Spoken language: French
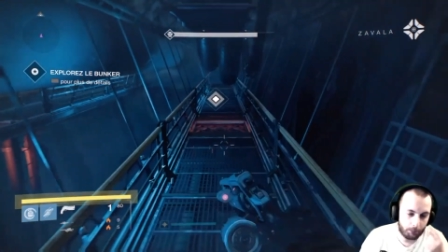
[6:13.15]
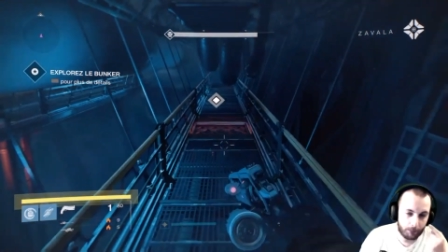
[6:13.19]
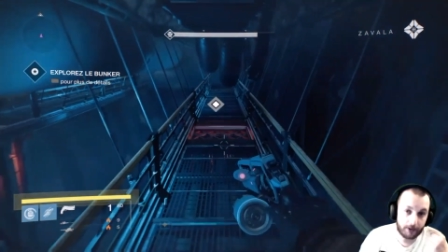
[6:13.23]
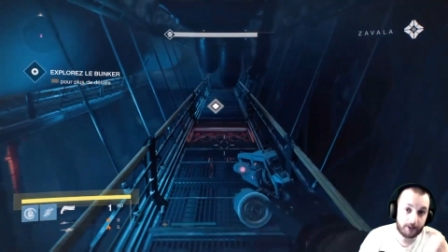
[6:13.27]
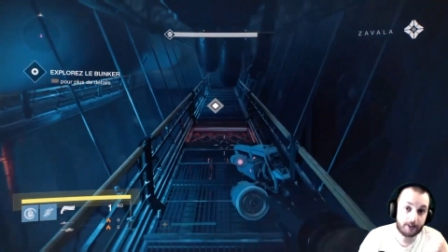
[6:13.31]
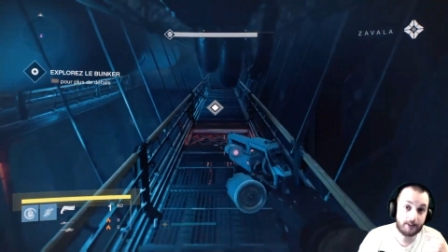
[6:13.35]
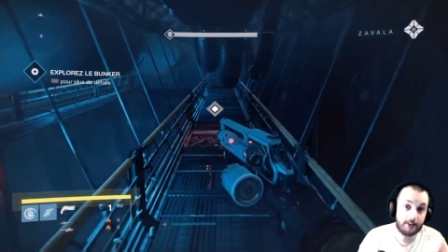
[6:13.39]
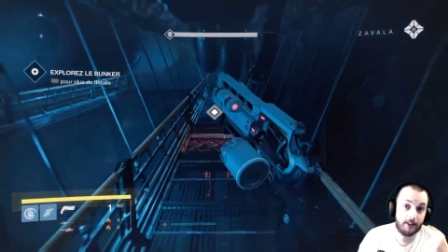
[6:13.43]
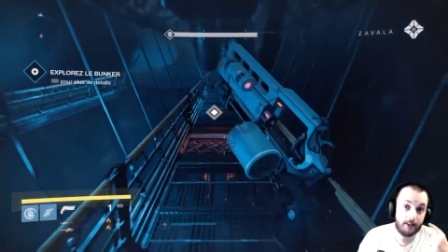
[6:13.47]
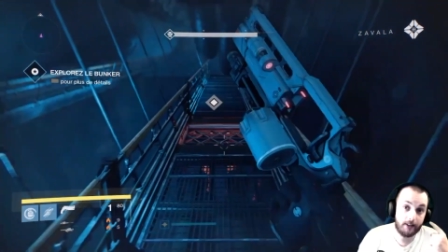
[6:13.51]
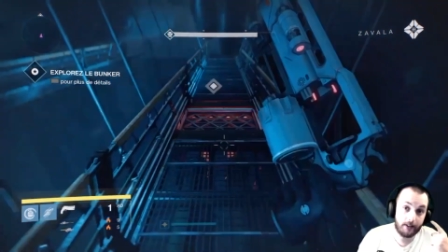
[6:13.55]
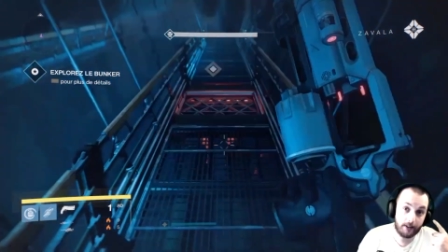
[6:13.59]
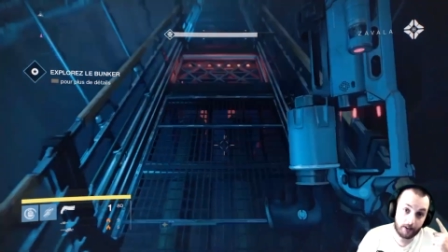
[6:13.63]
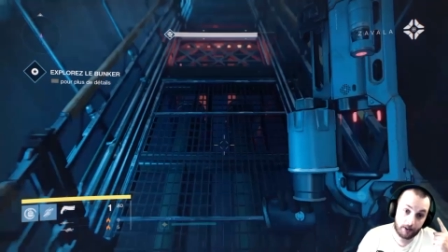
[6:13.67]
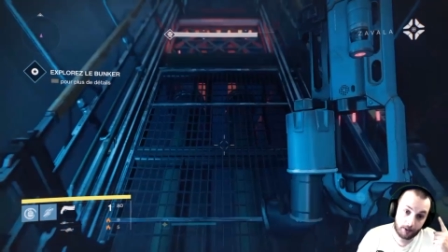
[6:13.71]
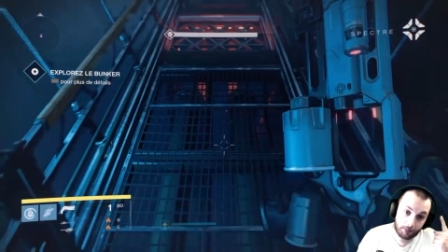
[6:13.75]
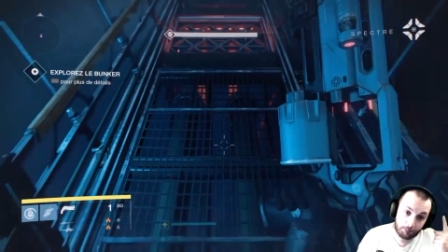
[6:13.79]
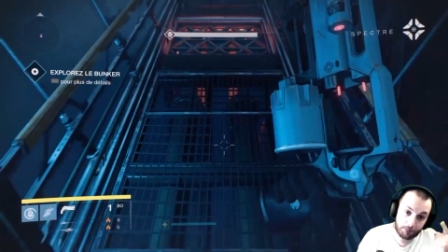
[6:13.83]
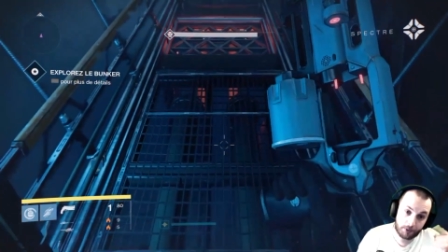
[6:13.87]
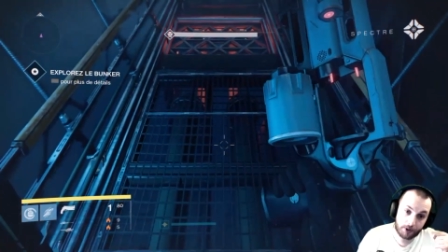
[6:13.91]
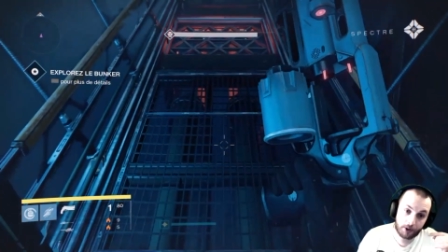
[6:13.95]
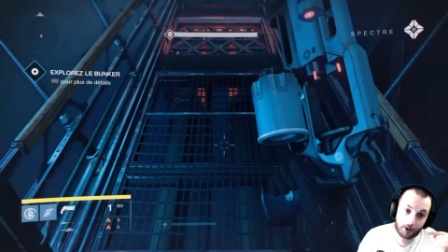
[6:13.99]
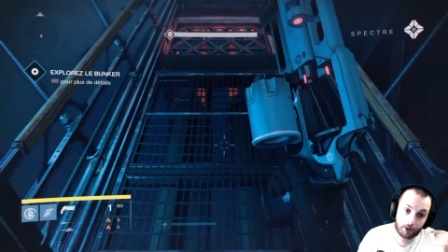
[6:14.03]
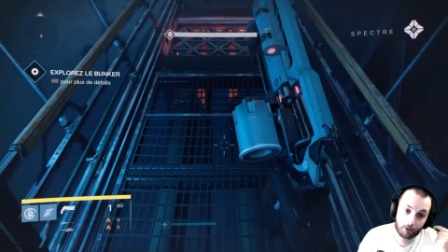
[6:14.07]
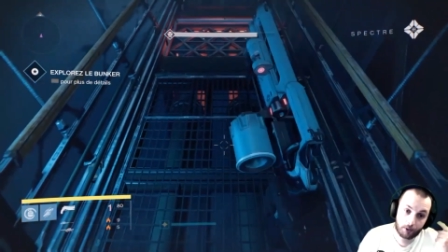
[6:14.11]
mais
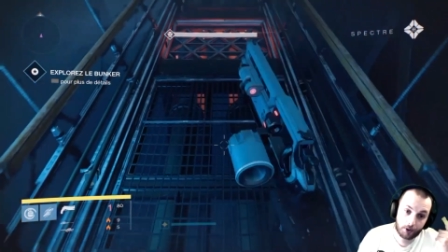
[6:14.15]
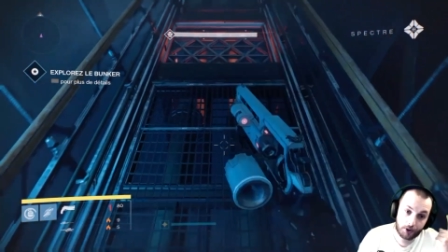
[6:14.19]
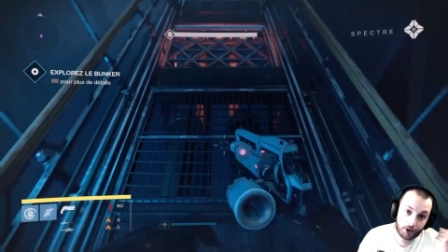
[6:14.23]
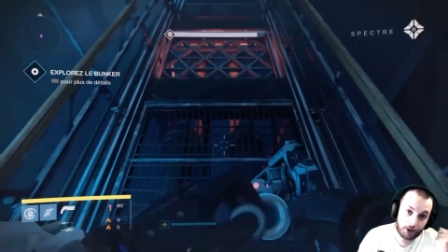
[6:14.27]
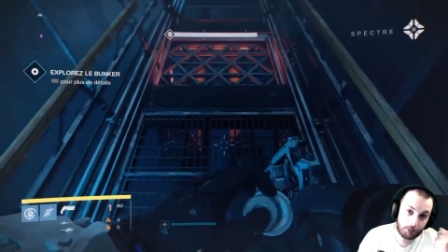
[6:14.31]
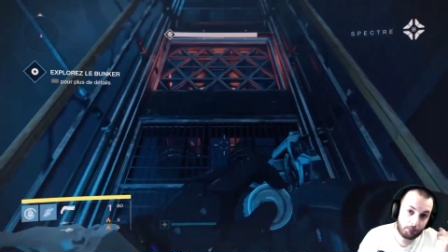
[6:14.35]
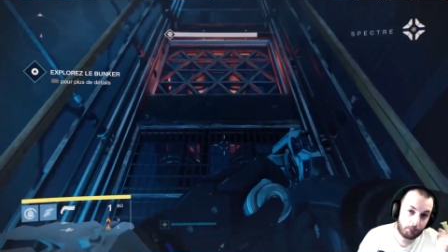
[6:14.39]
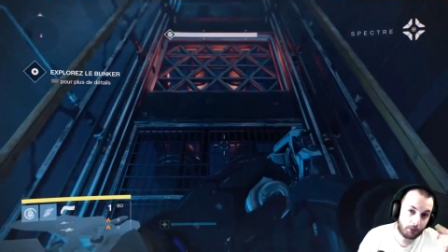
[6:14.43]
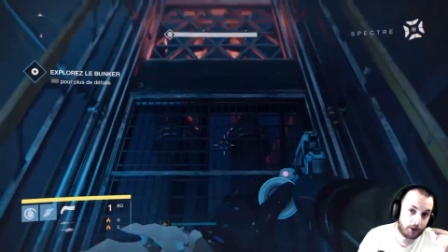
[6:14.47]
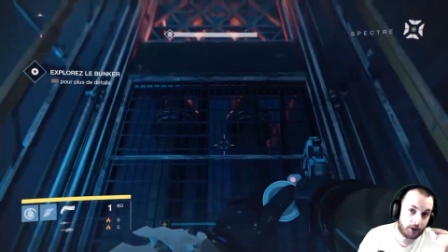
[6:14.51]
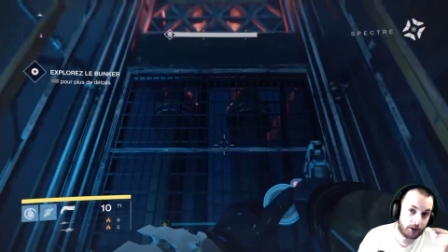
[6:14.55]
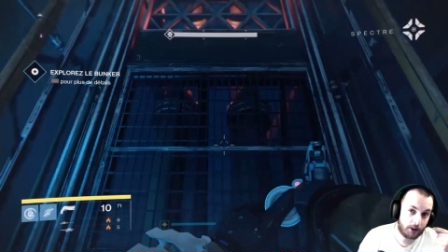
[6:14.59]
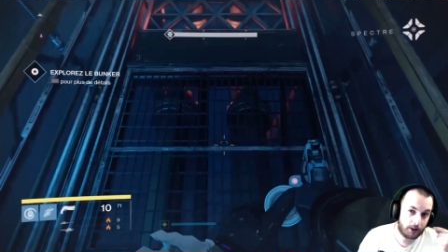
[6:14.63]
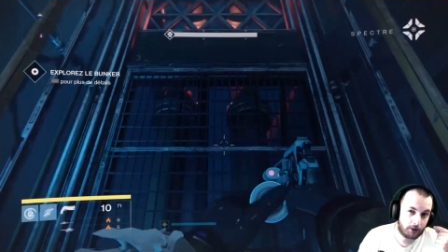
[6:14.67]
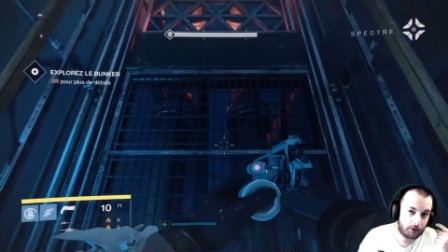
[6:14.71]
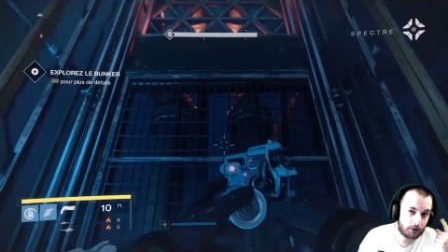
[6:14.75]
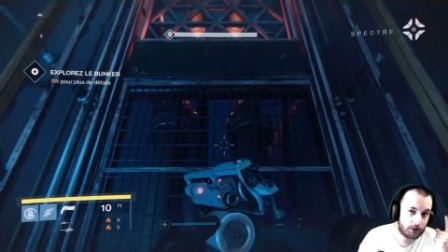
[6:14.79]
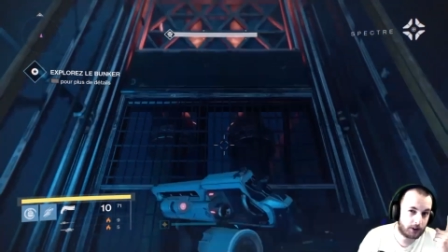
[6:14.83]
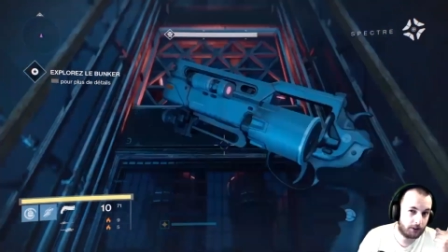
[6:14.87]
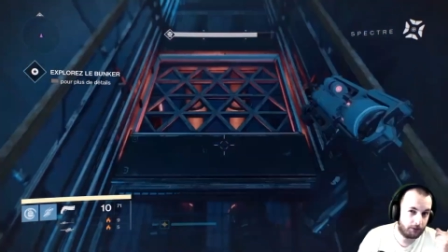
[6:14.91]
c'est psychologique peut-être.